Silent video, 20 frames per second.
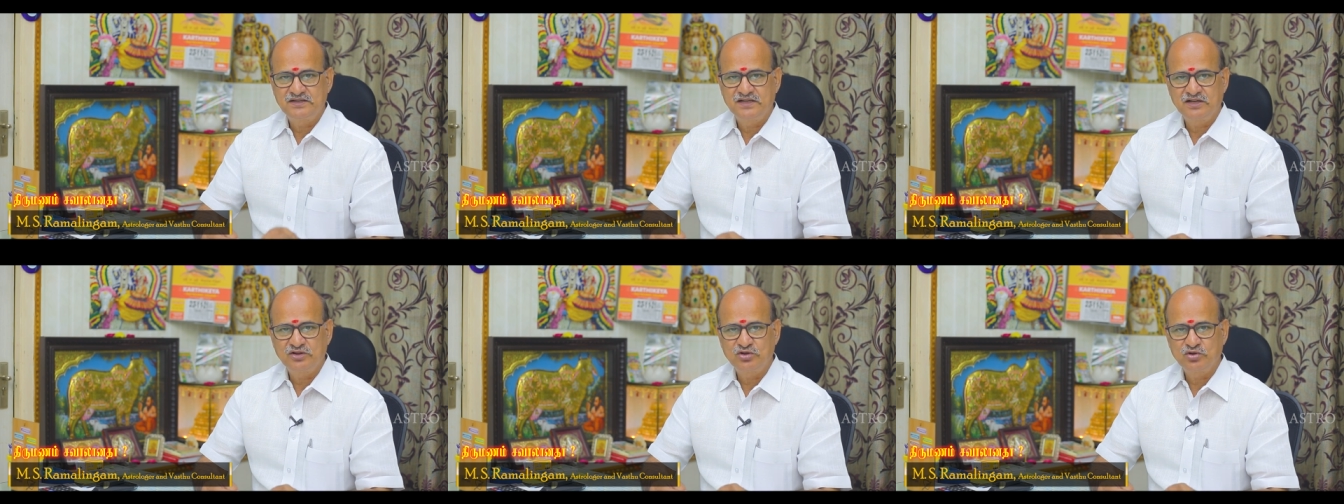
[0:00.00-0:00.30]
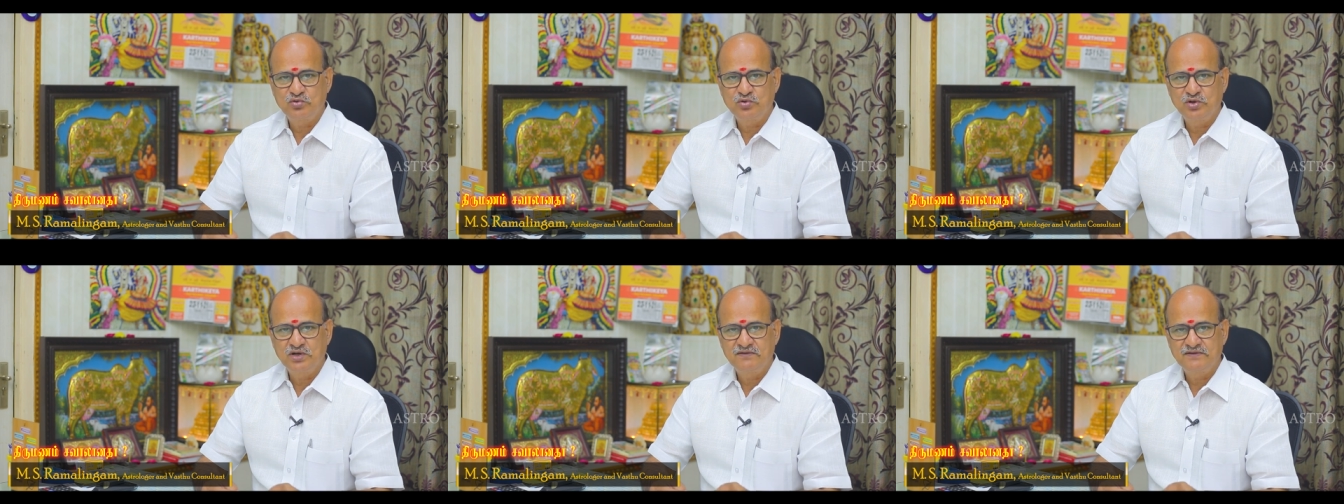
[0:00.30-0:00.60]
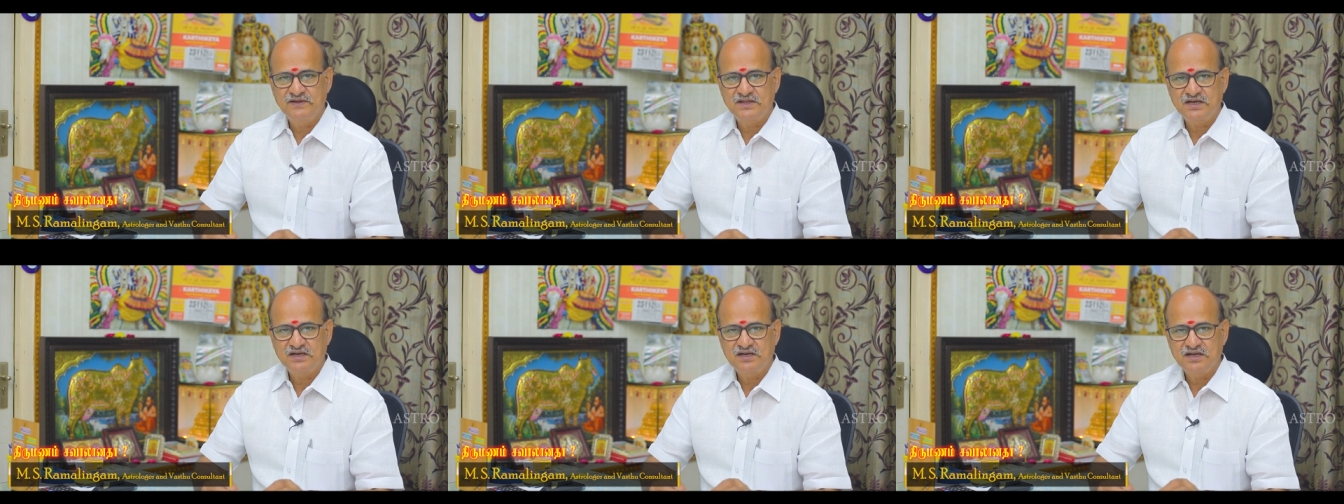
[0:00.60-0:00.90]
தீர்த்து
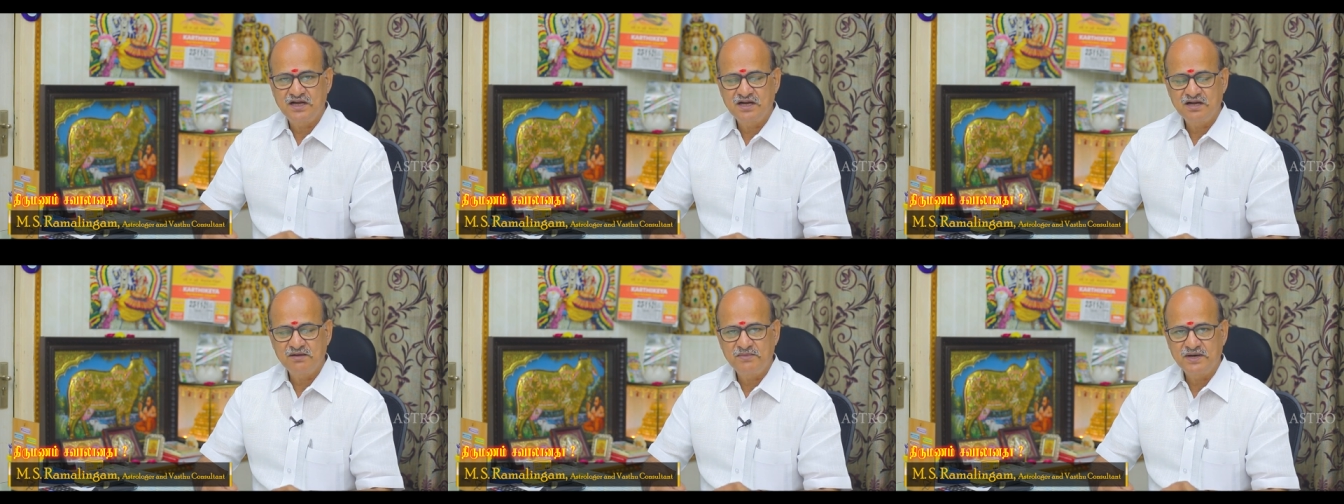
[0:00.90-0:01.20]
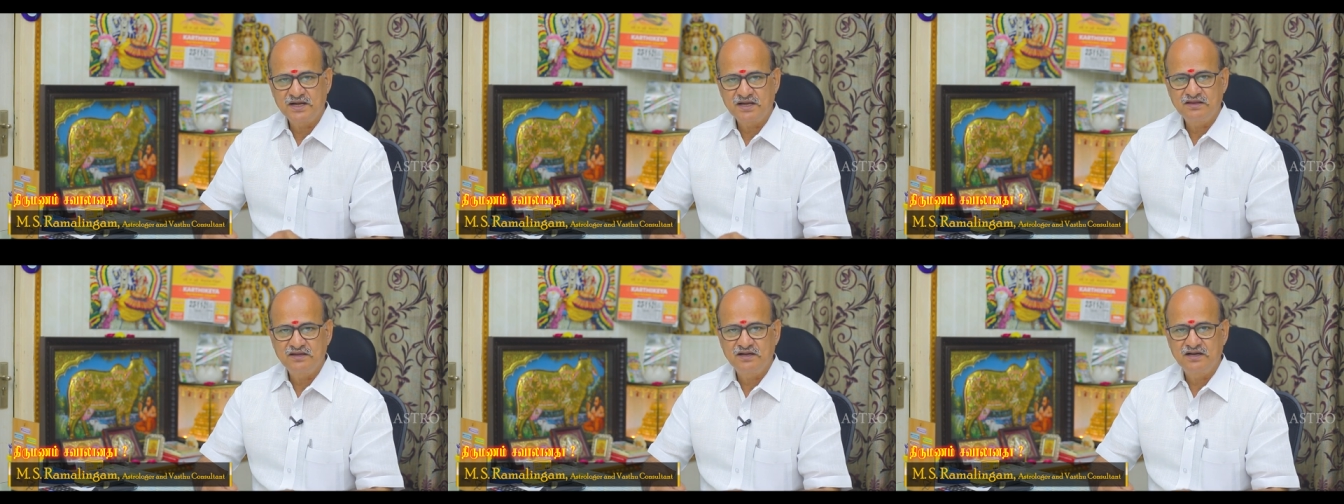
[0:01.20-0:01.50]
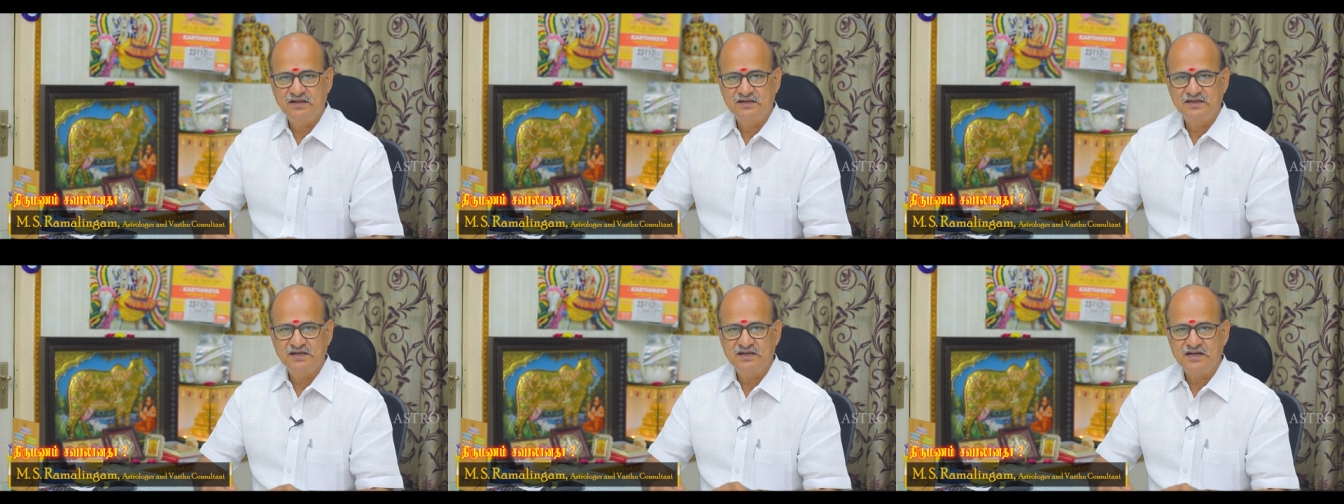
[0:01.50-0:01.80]
கொள்வதற்காக
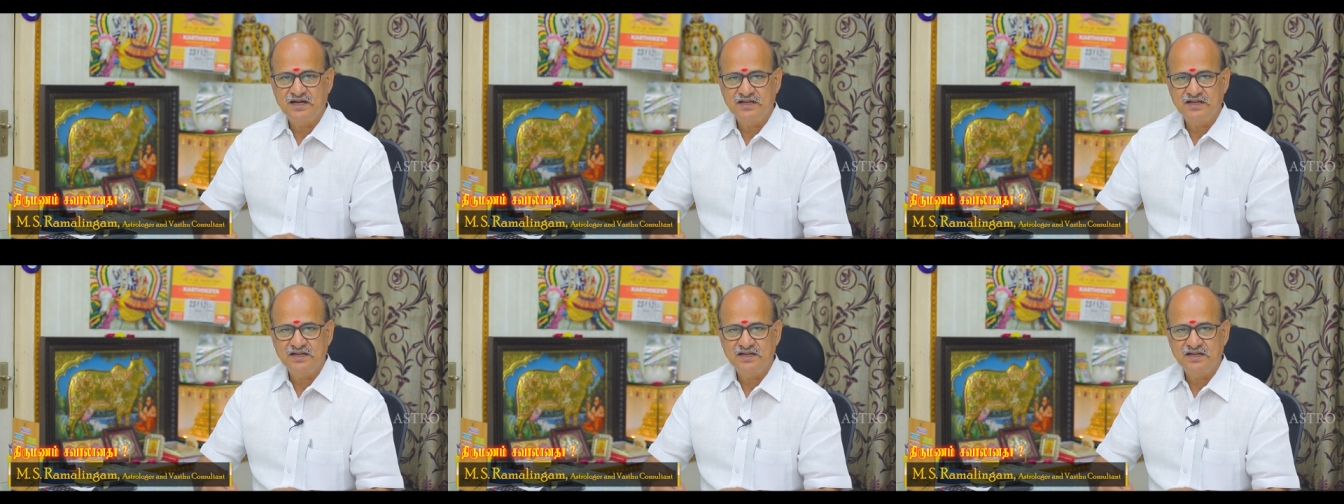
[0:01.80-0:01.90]
மருந்தெடுக்க